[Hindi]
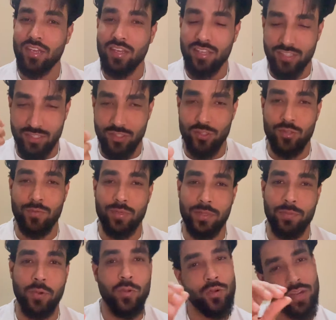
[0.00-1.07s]
इन चीज़ों मत
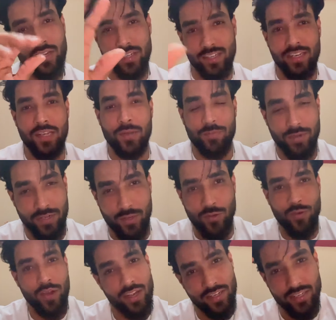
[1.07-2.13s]
पढ़ो एंटरटेनमेंट
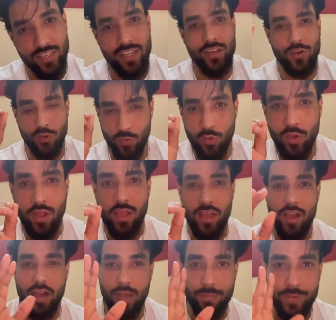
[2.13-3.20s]
लो एंटरटेन हो
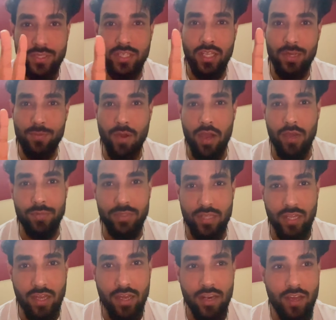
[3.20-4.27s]
आपसदारी माग मत
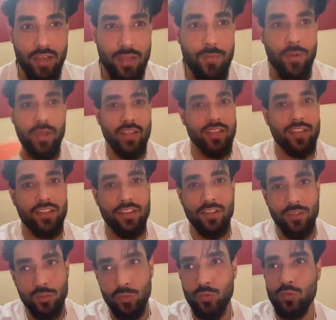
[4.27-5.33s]
लगाना कि भाई
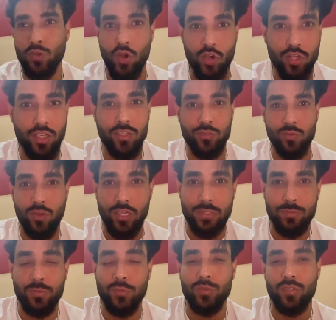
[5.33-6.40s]
तू जॉट है तू
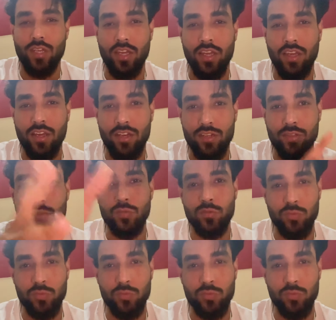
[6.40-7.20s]
राजपूत है और तू